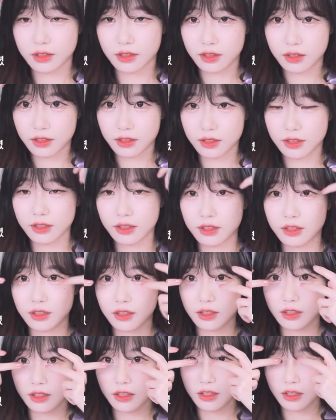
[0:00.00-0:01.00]
특히 뼈
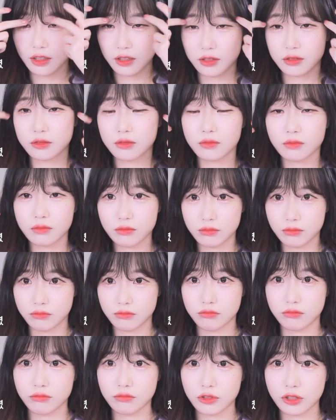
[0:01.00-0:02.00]
쪽은
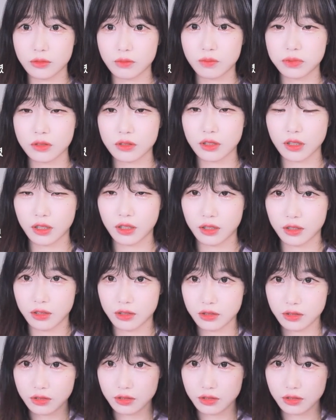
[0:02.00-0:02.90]
음 슬프다